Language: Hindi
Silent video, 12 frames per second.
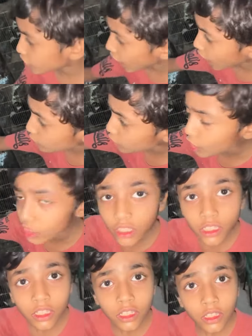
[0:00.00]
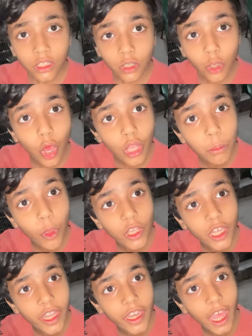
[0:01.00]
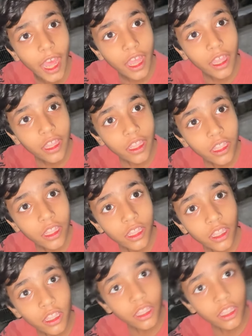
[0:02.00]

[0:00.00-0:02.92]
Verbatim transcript: शयान कहाँ है ओ यार